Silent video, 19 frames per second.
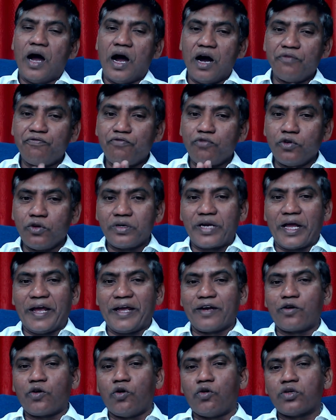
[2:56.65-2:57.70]
ఆ ఫుల్ టైం
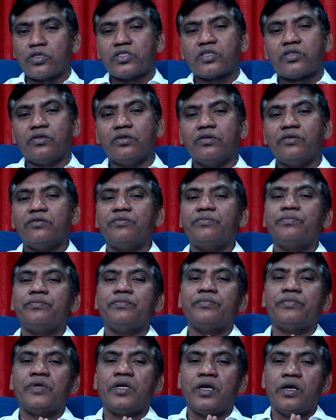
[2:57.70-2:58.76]
కోర్స్కు
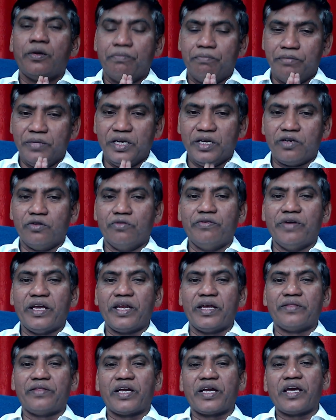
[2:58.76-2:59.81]
మీకు
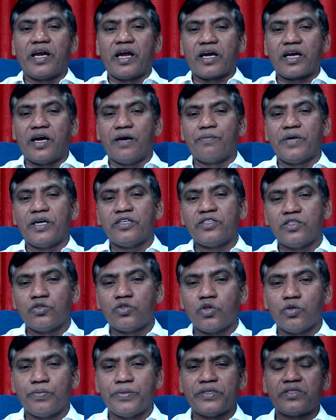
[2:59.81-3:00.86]
వేరే దగ్గర అకామిడేషన్
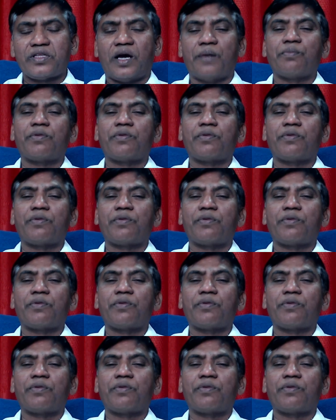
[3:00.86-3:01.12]
చూపిస్తాం